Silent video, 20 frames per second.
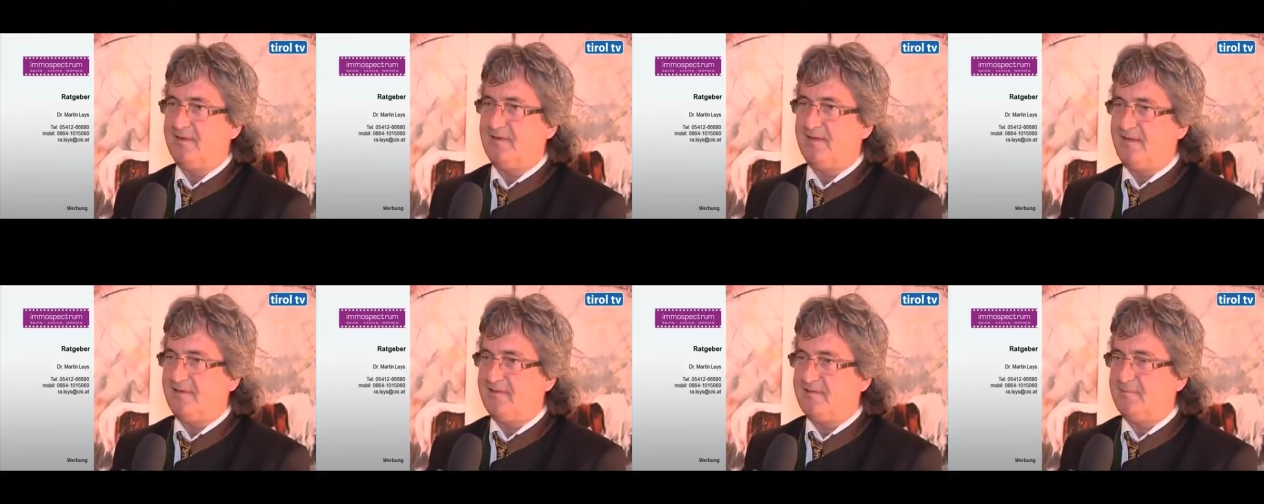
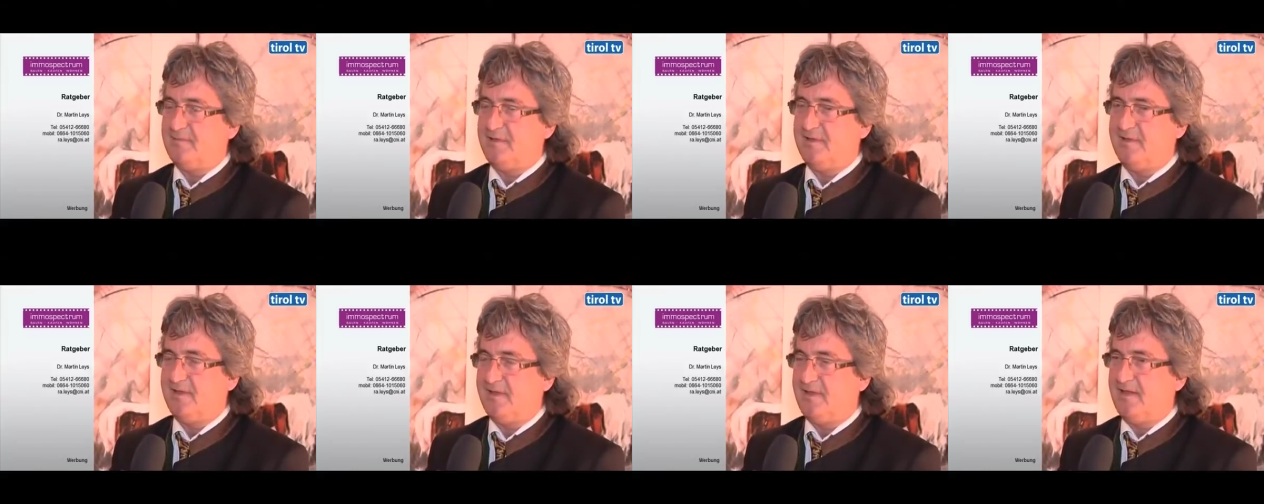dass
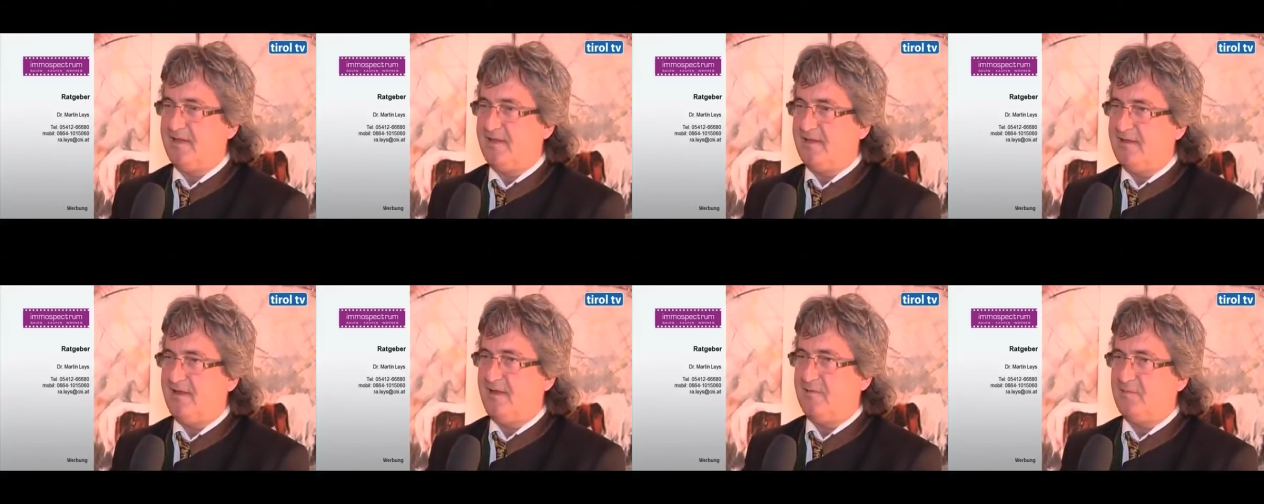man
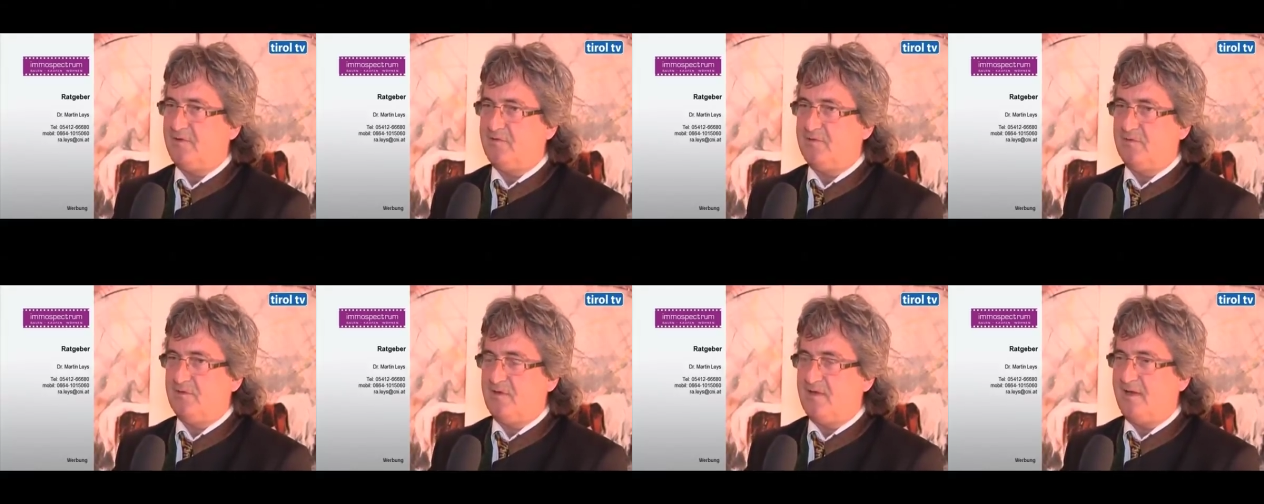die eben
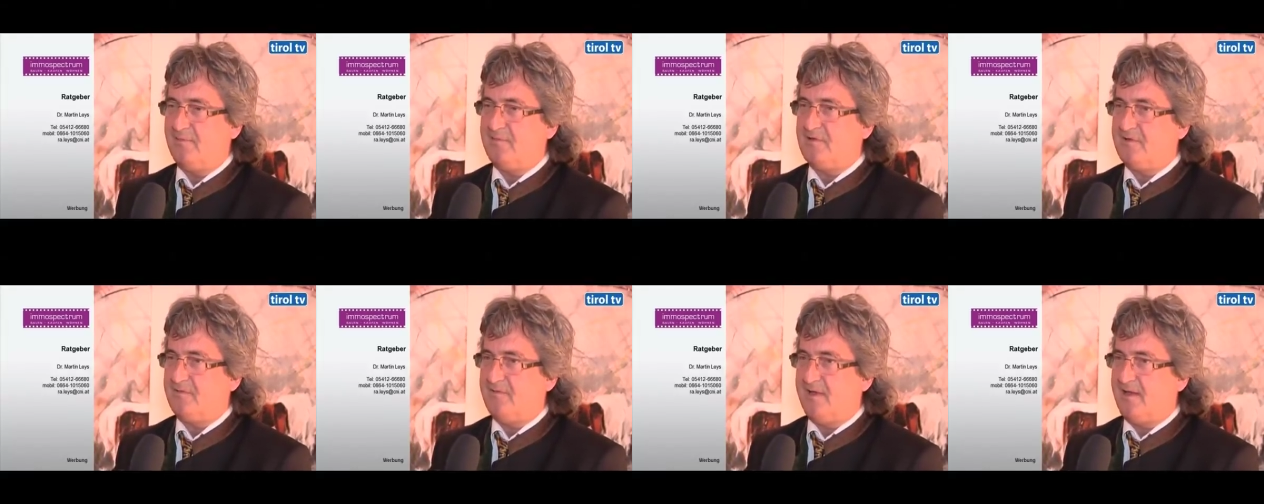zu
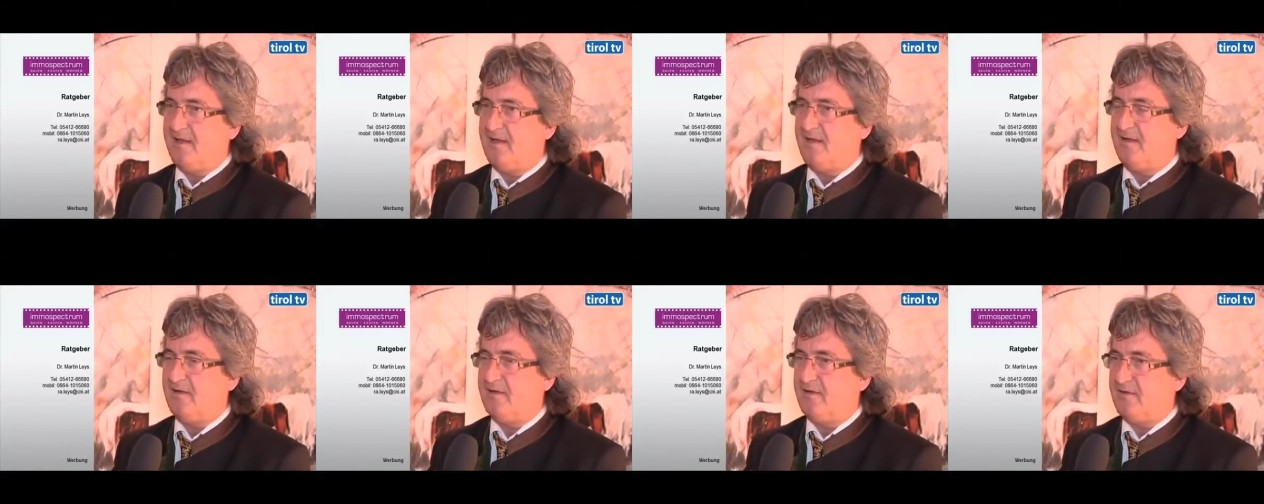
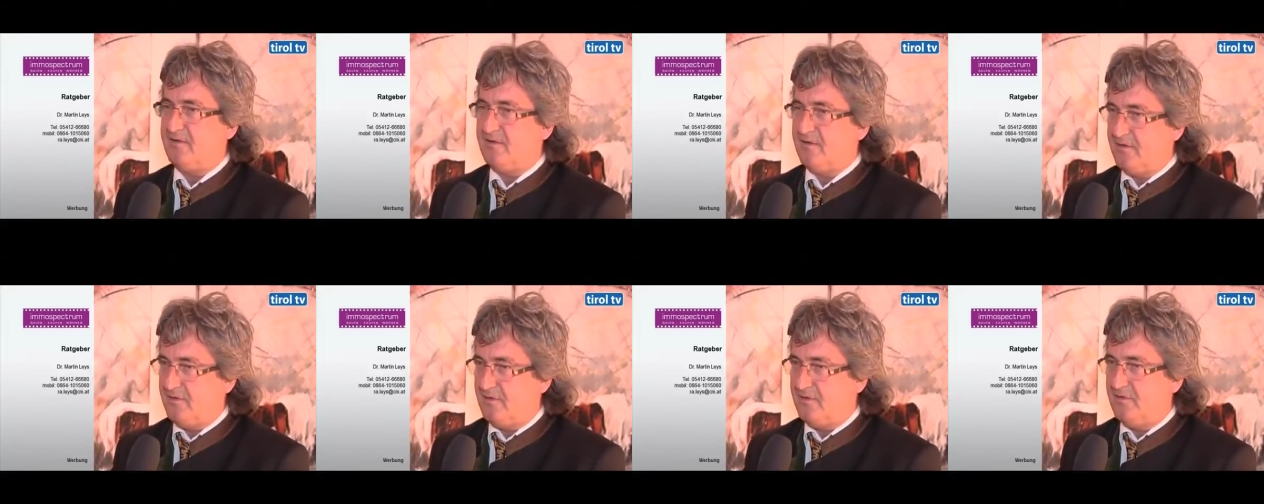Urlaubszwecken
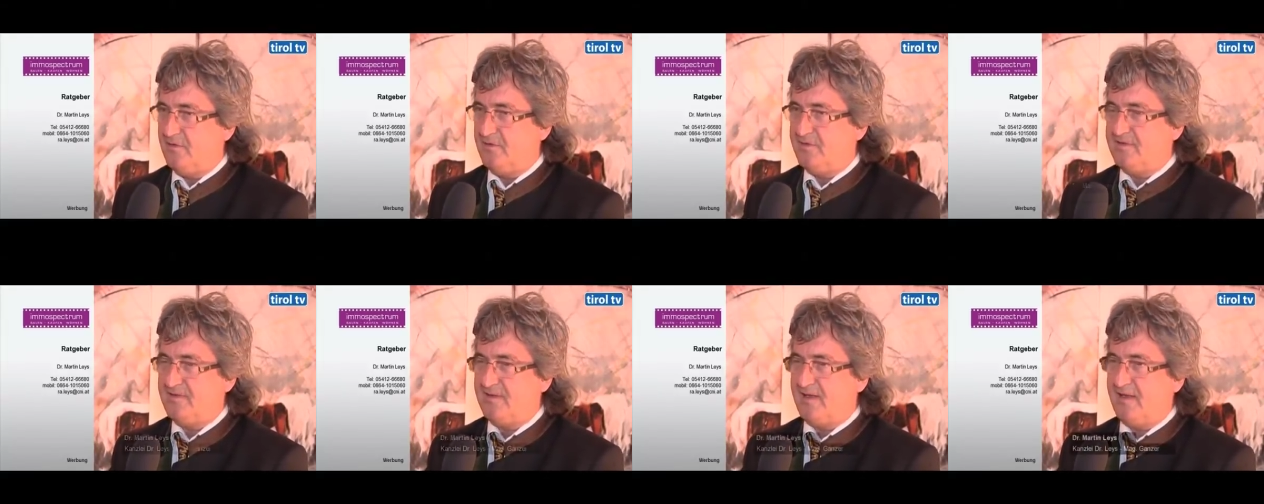
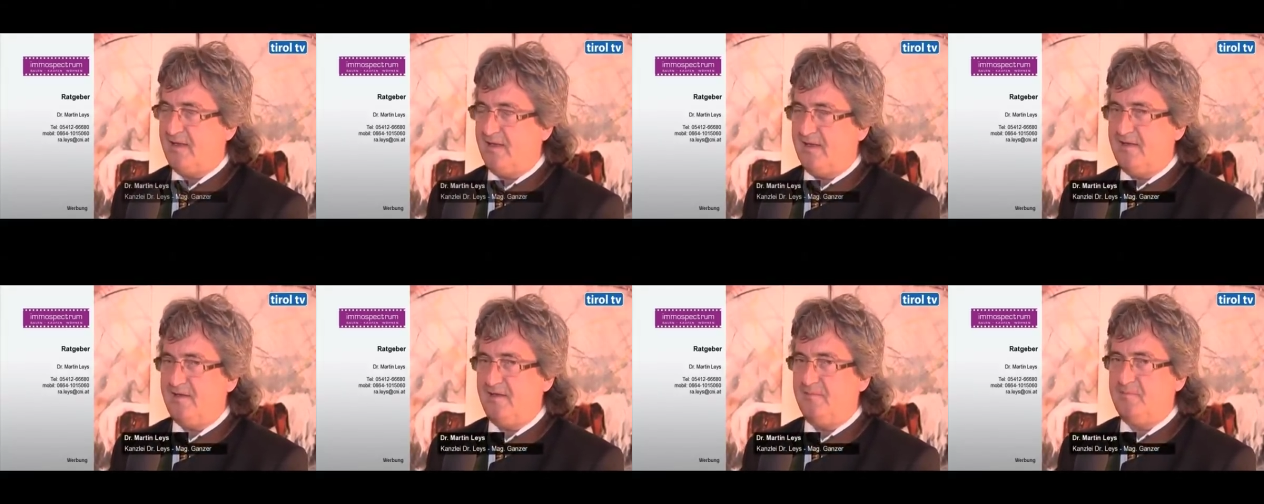nützen
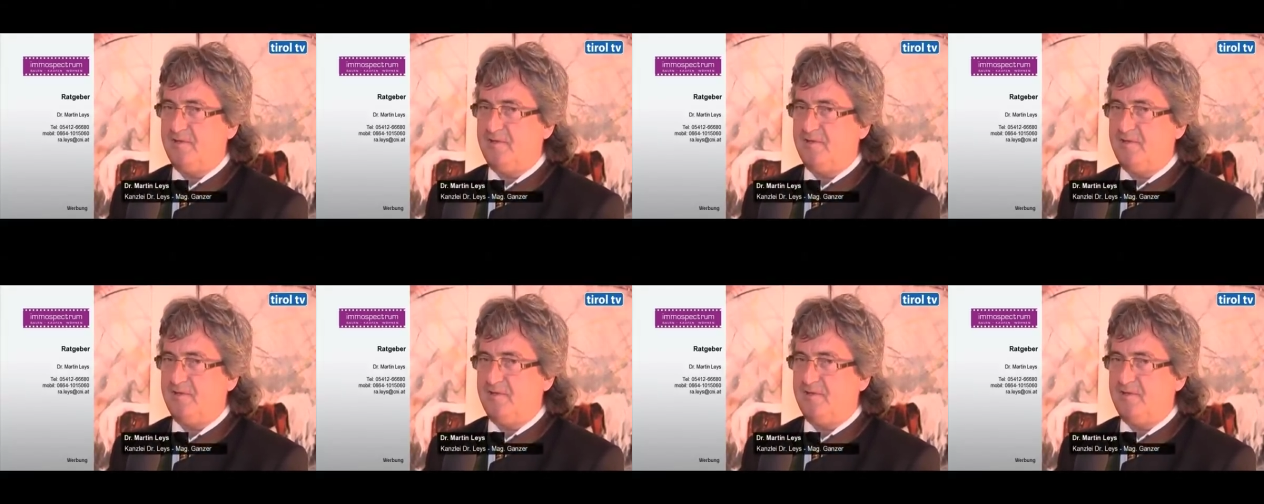kann.